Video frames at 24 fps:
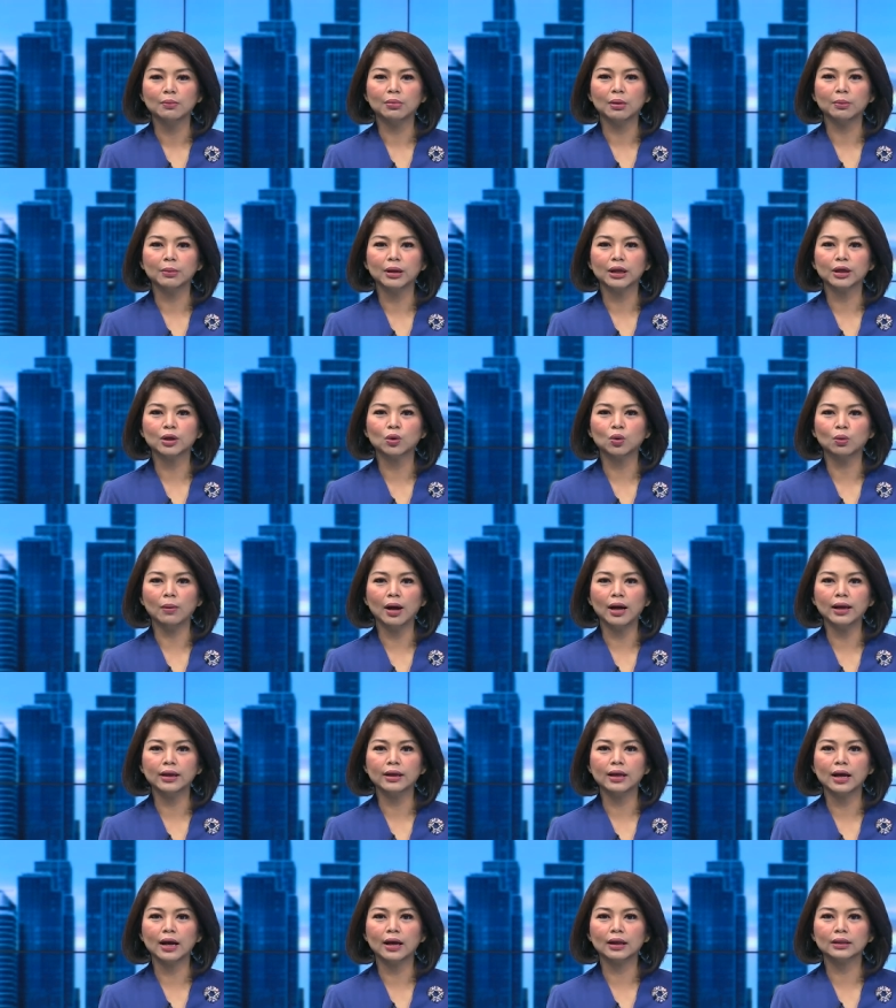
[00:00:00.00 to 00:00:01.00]
Pemilik
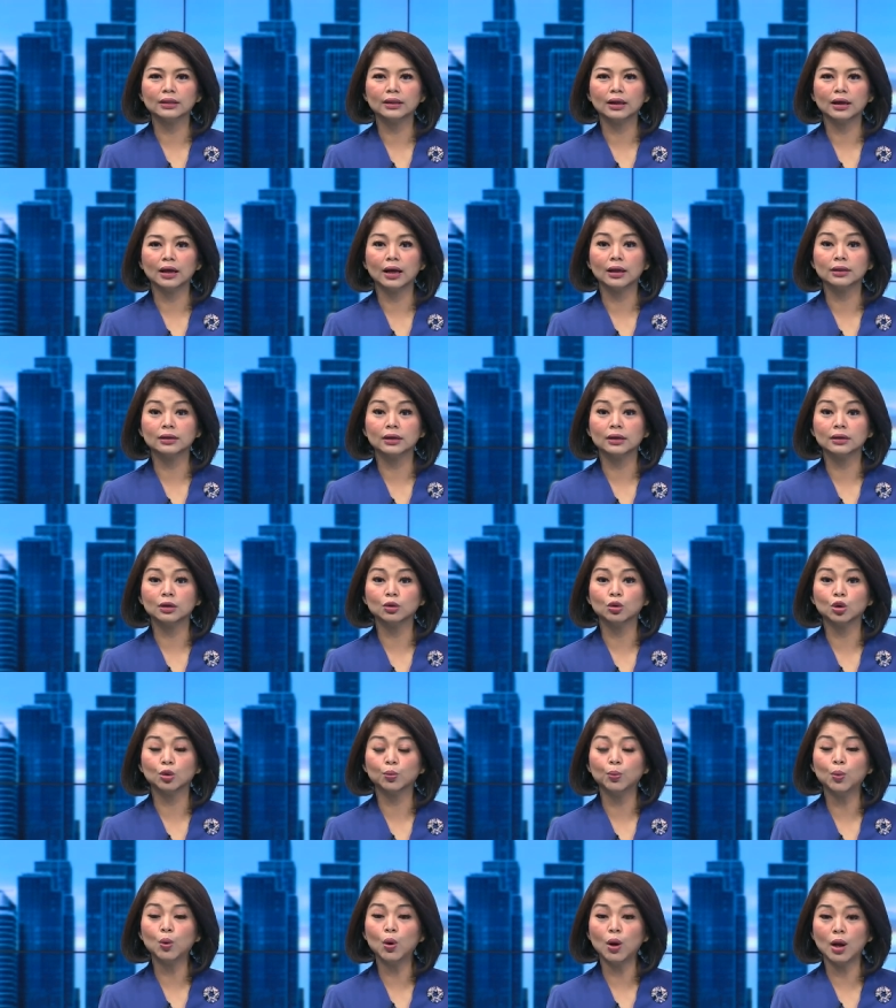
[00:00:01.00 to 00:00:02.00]
rumah yang tengah
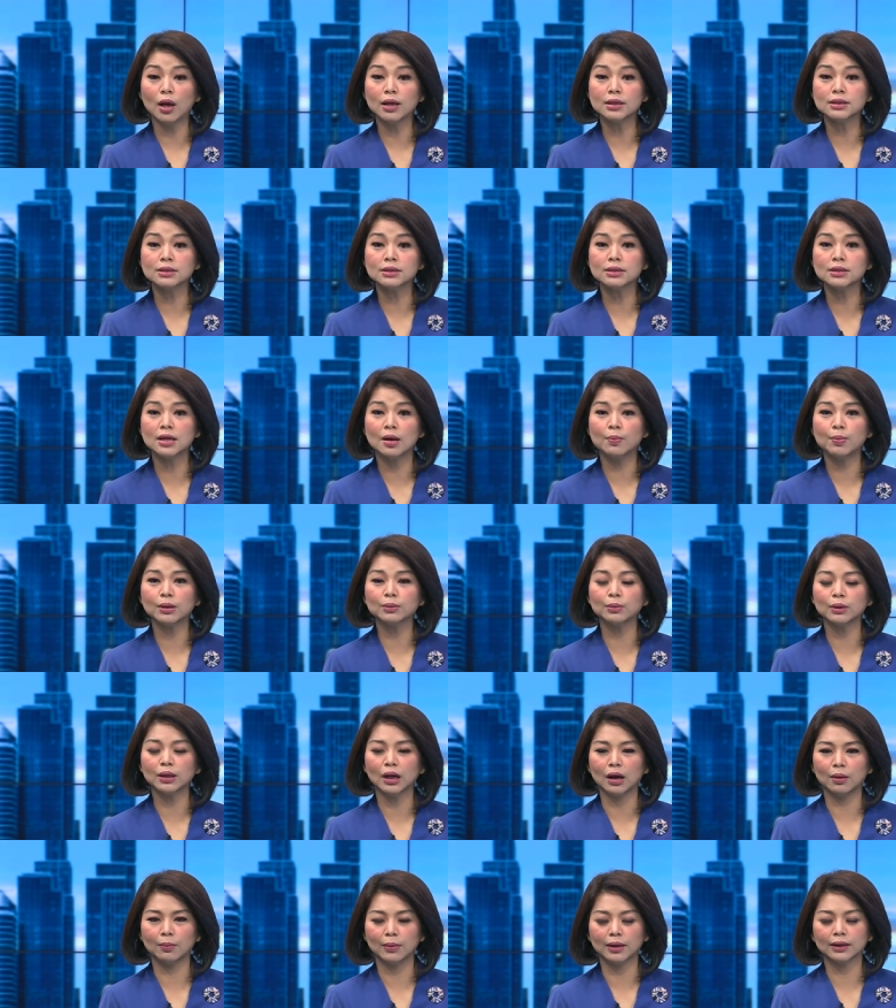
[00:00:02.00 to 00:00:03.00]
tertidur pulas dapat
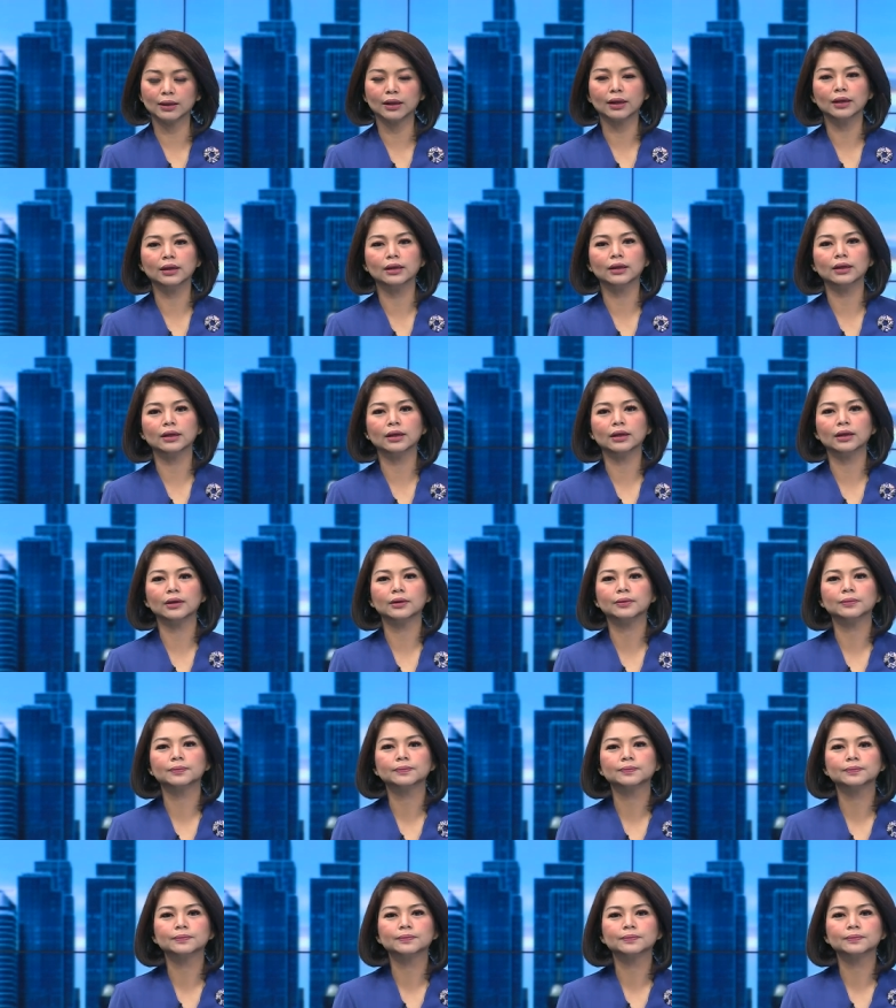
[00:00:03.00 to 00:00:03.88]
menyelamatkan diri.